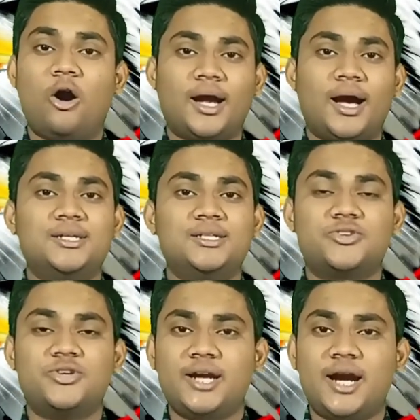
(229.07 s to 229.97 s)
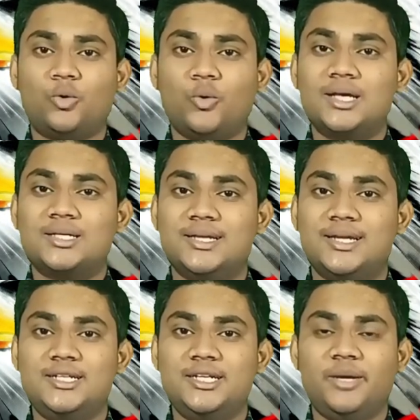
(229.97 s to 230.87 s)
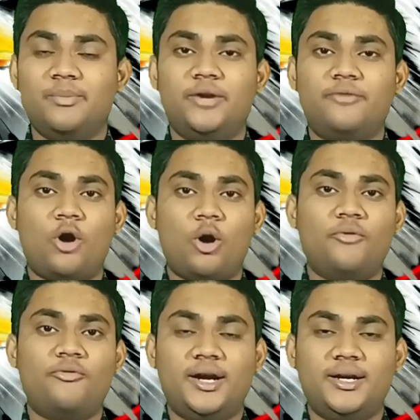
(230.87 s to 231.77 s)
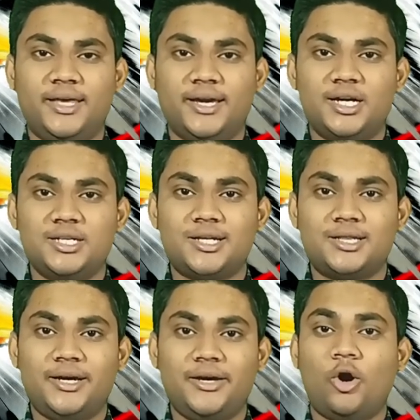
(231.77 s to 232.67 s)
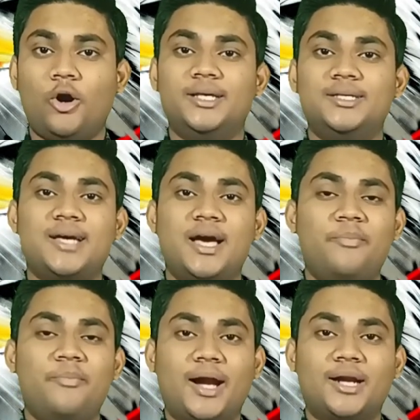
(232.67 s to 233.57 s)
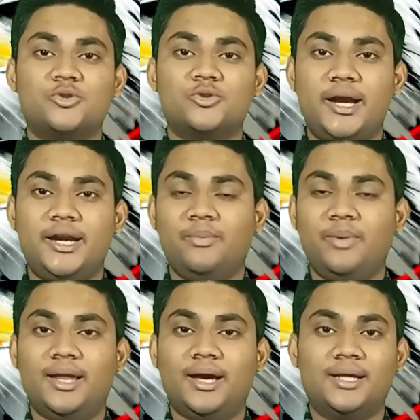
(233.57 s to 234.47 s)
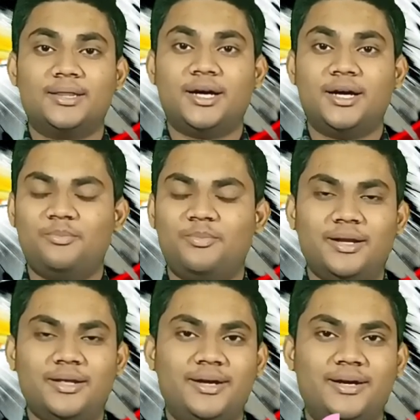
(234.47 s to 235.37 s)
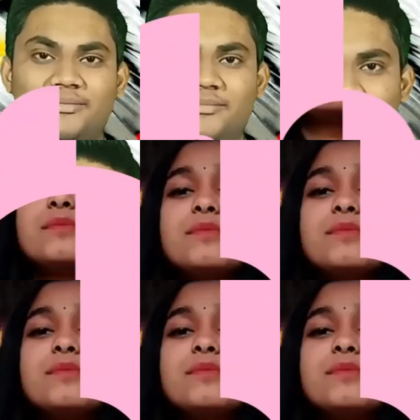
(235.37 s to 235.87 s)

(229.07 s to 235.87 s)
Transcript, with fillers: और आज स्ट्रीट आर्ट को एज ए लेजिटिमेट फॉर्म ऑफ आर्ट देखा जाता है और इसका इम्पैक्ट सोसाइटी में लगातार बढ़ रहा है